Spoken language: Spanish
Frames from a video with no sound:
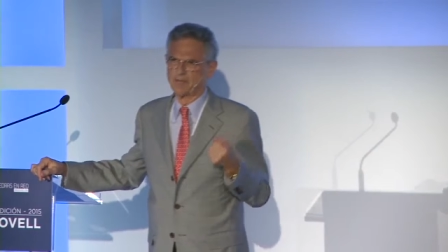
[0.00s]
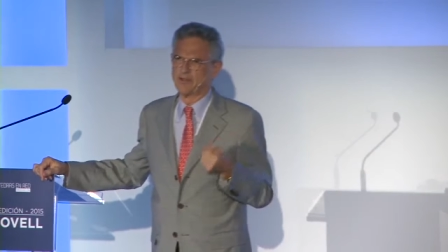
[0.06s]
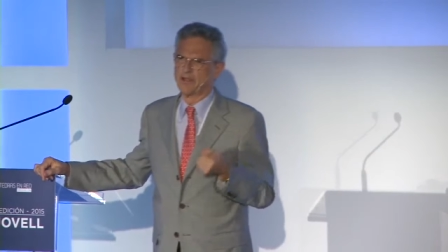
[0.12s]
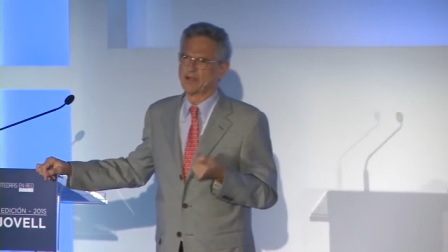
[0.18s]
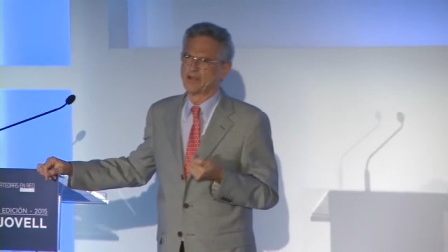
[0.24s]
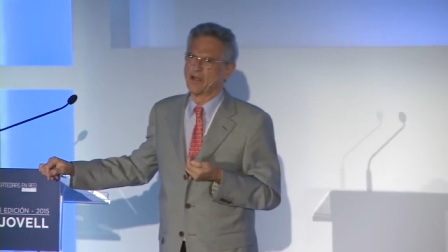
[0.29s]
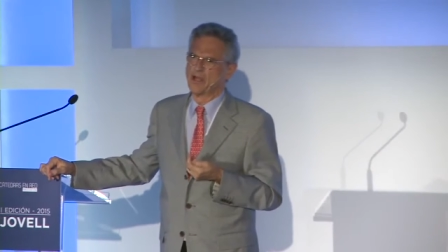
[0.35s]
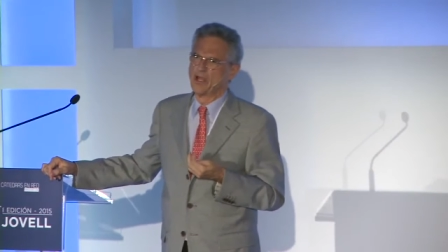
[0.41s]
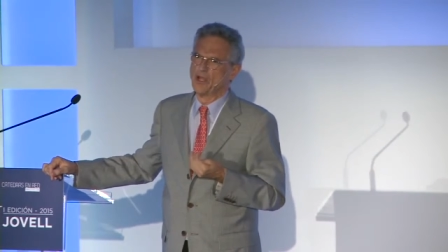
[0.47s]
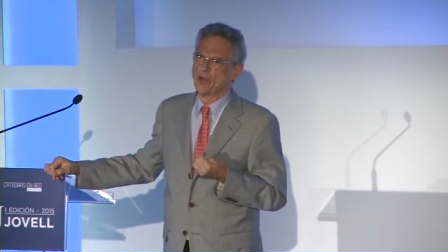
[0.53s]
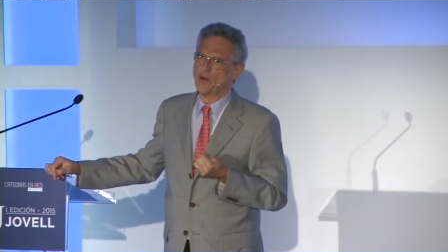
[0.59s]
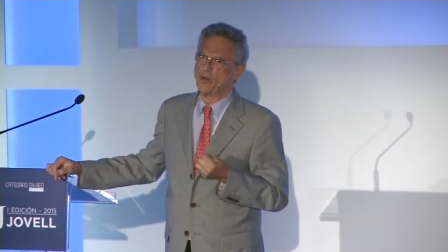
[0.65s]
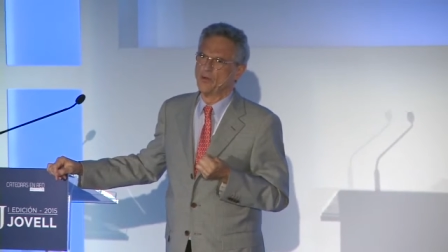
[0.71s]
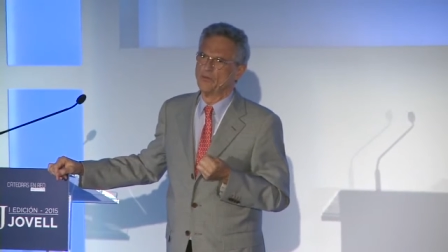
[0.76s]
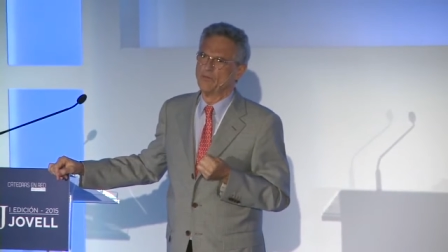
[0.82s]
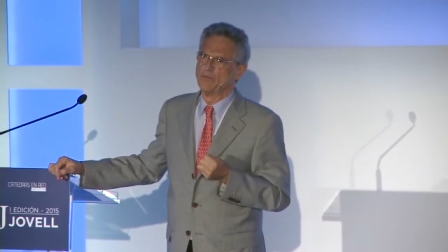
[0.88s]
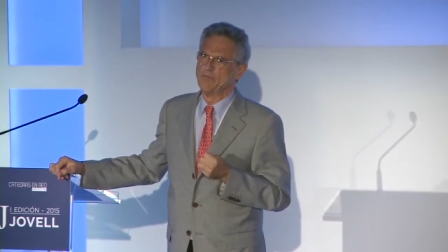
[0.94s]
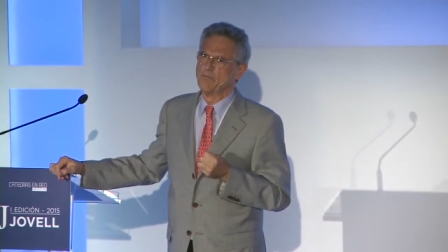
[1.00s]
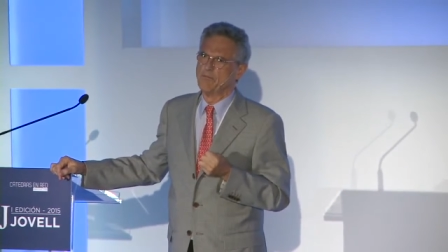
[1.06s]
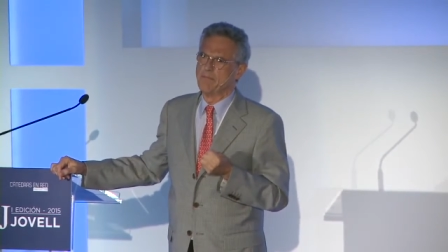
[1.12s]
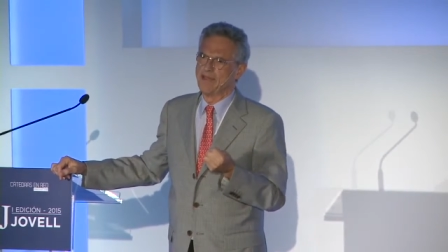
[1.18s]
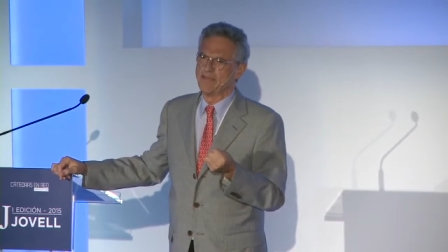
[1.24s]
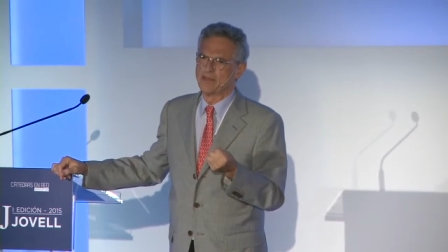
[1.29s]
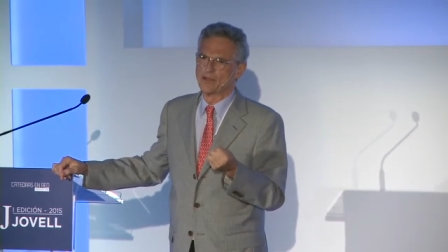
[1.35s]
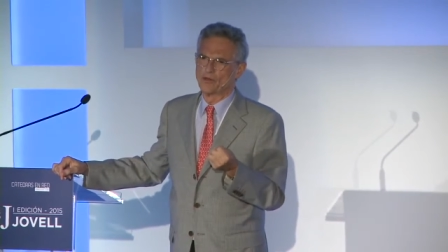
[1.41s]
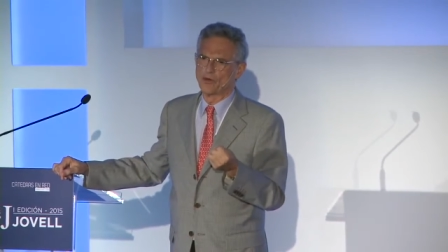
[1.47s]
Albert, un
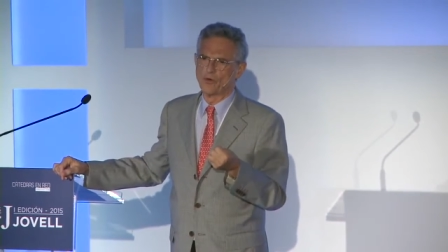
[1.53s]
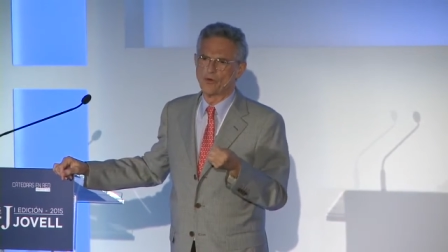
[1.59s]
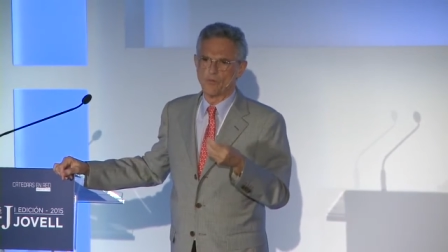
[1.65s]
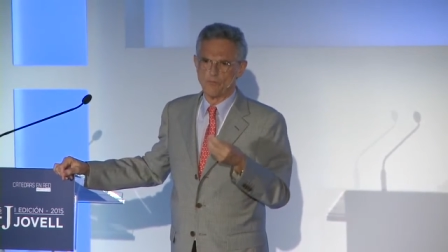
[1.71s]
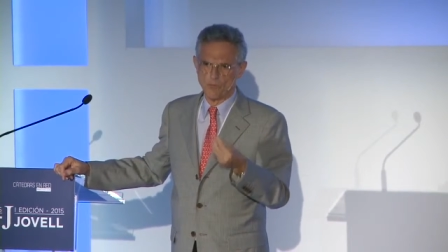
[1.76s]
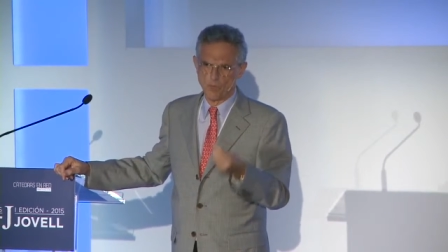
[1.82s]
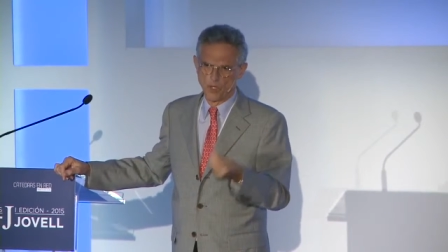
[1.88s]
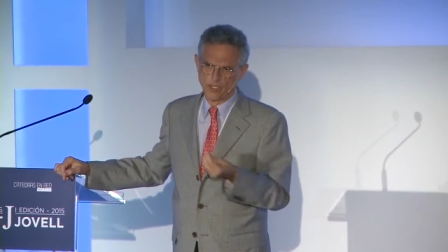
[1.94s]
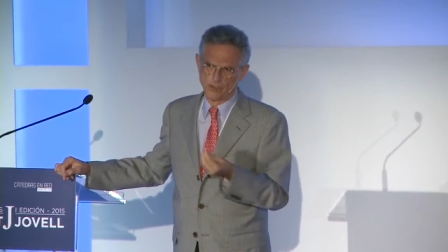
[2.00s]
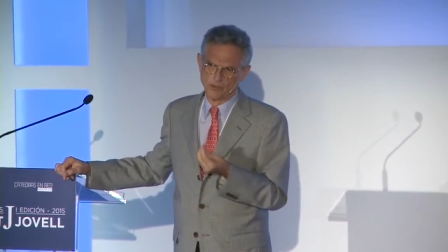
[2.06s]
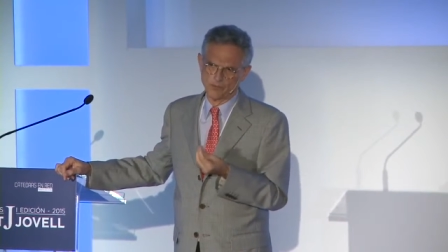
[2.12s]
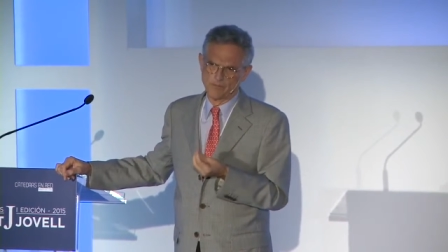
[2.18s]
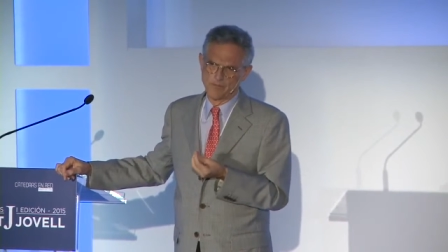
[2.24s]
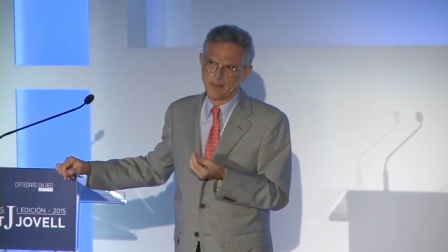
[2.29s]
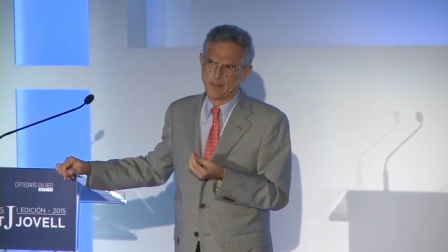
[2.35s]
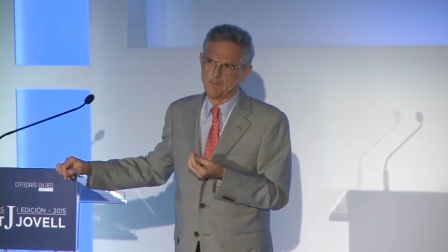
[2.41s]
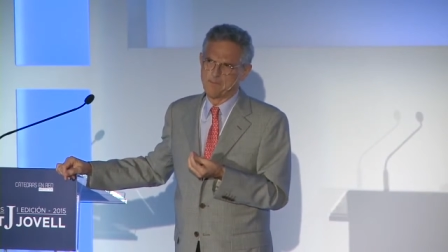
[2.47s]
médico bueno.